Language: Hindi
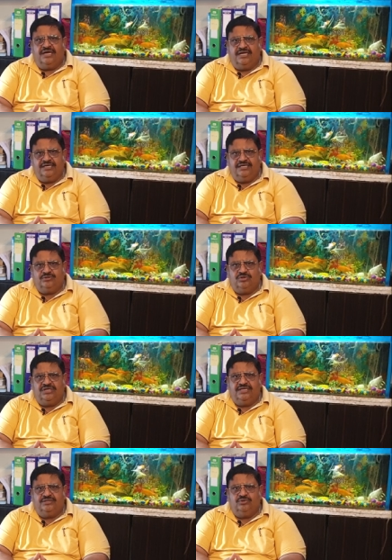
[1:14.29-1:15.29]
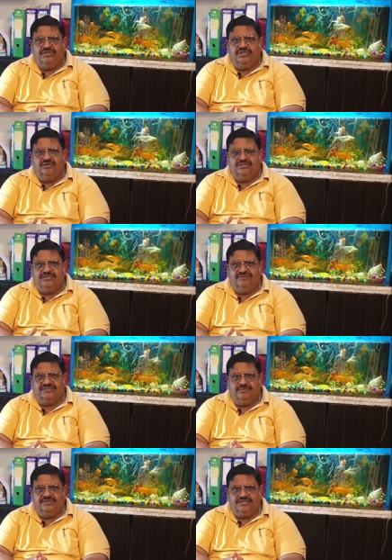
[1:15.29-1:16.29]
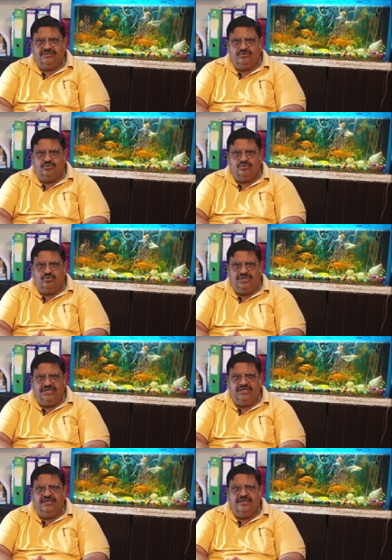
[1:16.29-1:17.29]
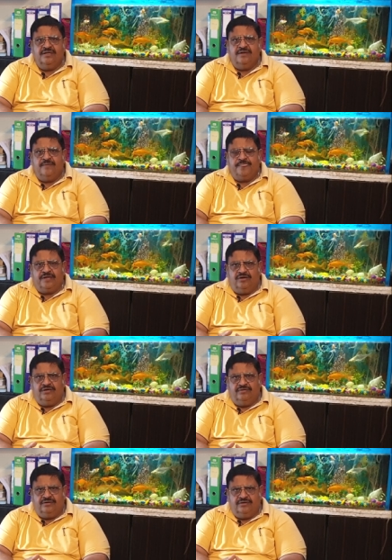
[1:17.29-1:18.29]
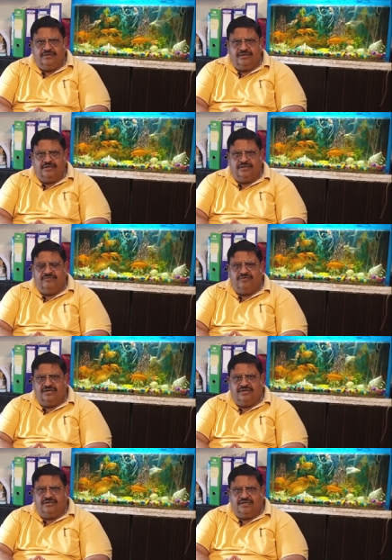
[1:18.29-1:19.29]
अननेचुरल डेथ हुई है और शिवा सब्जेक्टेड टू क्रोअल्टी ऑन फॉर